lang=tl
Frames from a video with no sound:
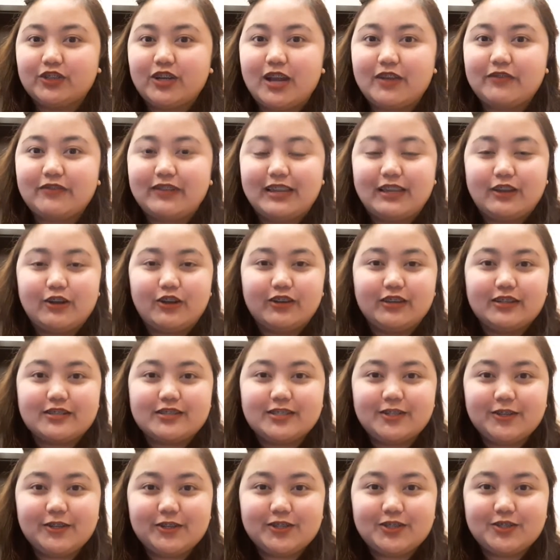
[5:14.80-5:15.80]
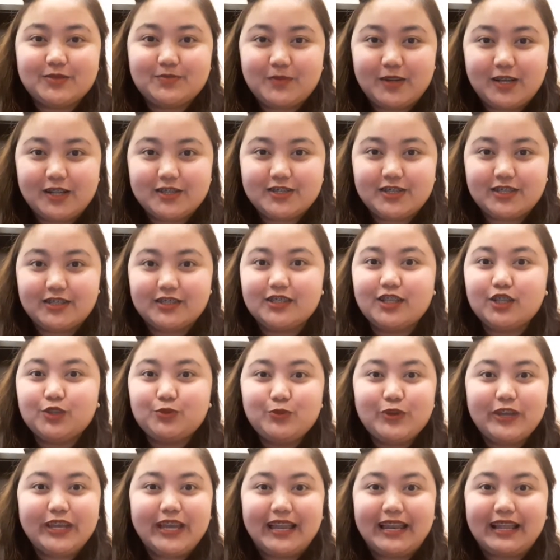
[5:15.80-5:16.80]
traveling on a serious budget
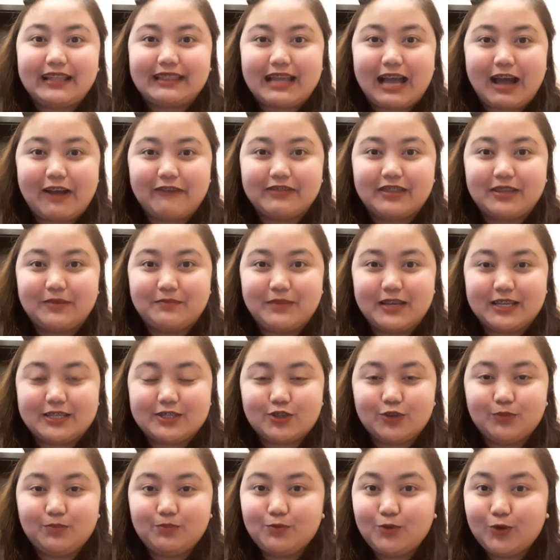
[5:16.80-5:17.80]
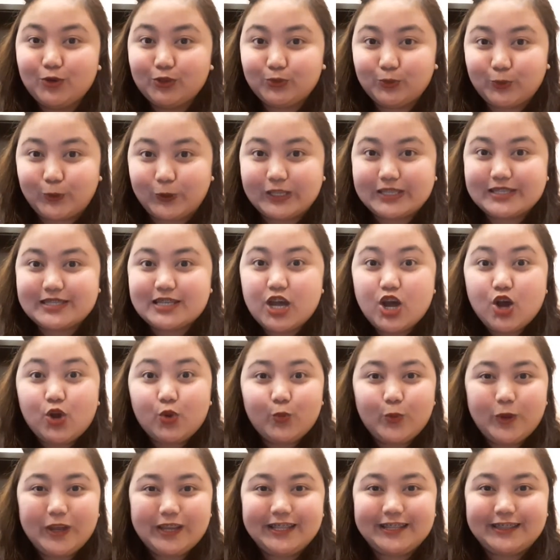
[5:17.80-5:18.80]
that we cannot have the best of both worlds
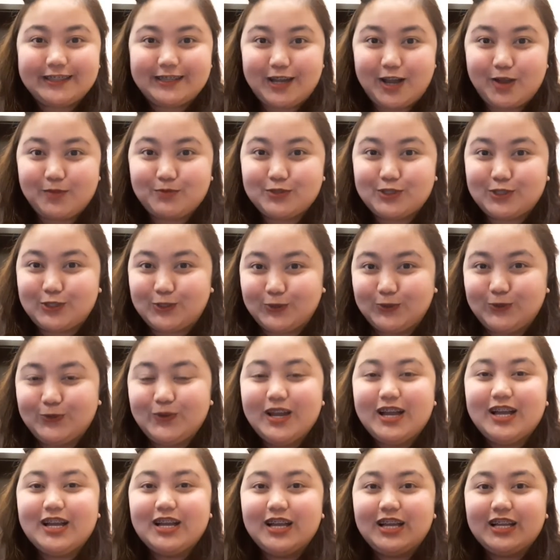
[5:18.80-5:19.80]
when it comes to